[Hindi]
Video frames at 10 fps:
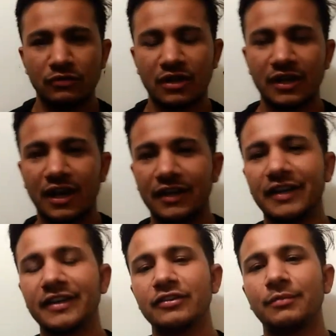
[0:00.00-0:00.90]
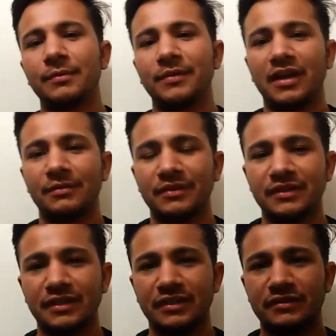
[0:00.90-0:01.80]
जो कनाडा के जो अपने
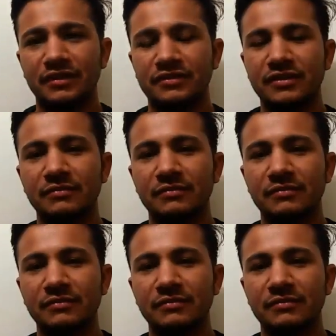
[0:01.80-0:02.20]
प्रधानमंत्री हैं